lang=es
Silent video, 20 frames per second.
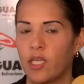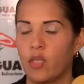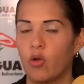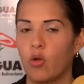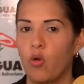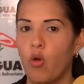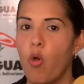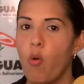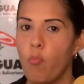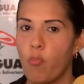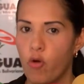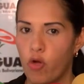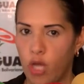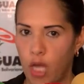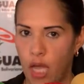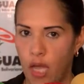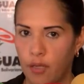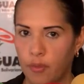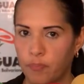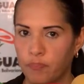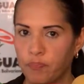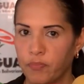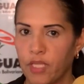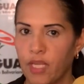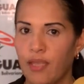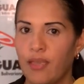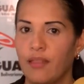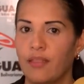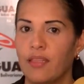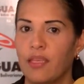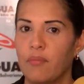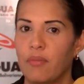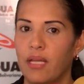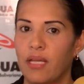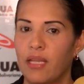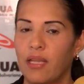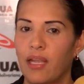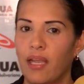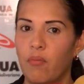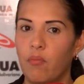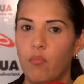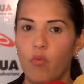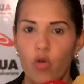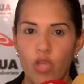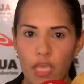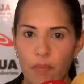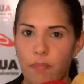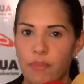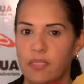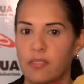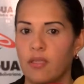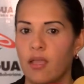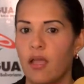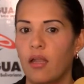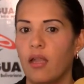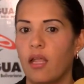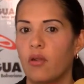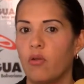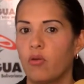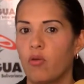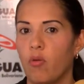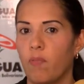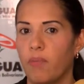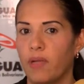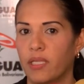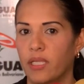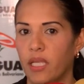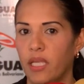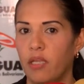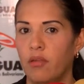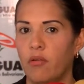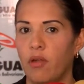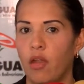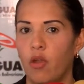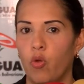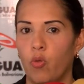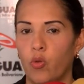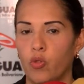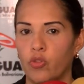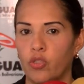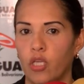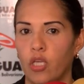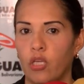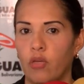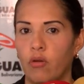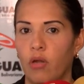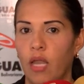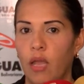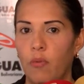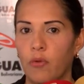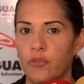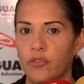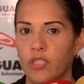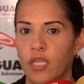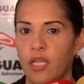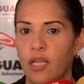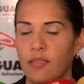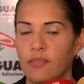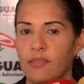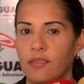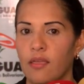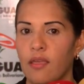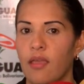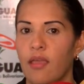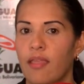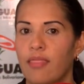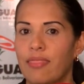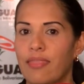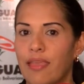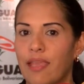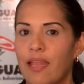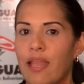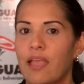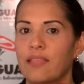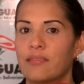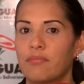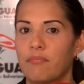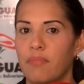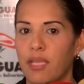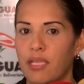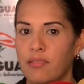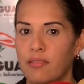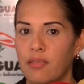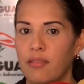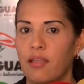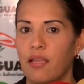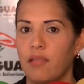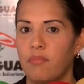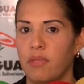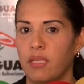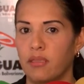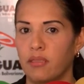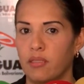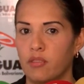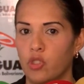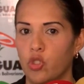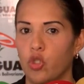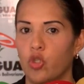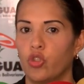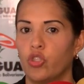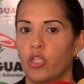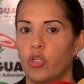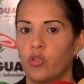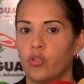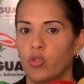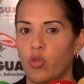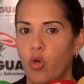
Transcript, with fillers: Quiero convocar de manera muy especial a los compañeros, a los voceros, a las voceras de las mesas de alimentación, de los